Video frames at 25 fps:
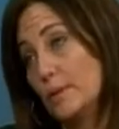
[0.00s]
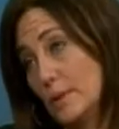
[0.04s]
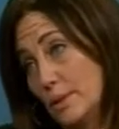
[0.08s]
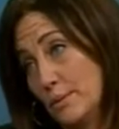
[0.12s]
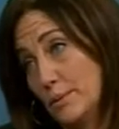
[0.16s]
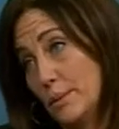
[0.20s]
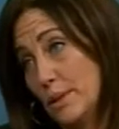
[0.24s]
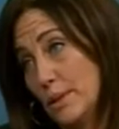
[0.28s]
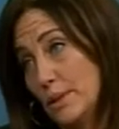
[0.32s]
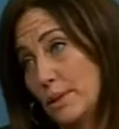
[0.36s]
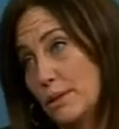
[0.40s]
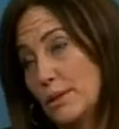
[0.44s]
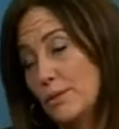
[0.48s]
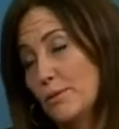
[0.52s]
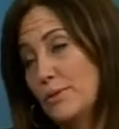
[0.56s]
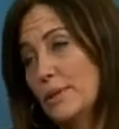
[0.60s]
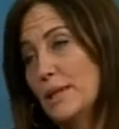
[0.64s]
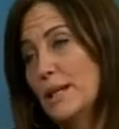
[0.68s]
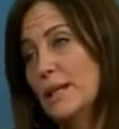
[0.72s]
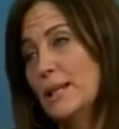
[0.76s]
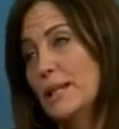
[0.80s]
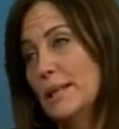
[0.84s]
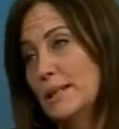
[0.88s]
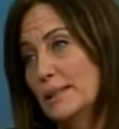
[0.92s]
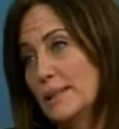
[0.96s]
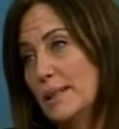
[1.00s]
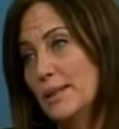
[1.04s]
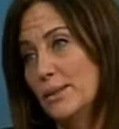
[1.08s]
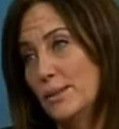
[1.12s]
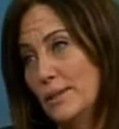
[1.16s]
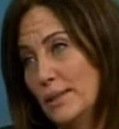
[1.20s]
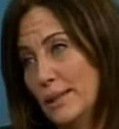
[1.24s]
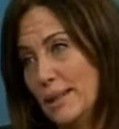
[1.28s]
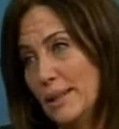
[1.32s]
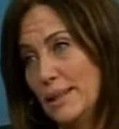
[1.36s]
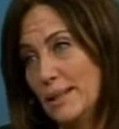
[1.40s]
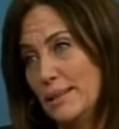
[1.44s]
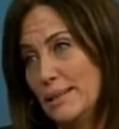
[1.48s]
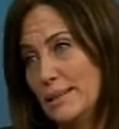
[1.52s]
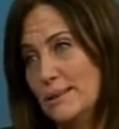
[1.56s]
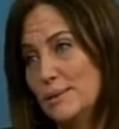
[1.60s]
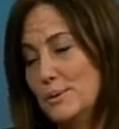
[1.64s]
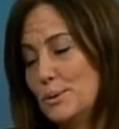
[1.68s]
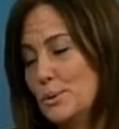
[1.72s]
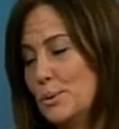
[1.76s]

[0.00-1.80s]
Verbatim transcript: que, bueno, que fue redactado en,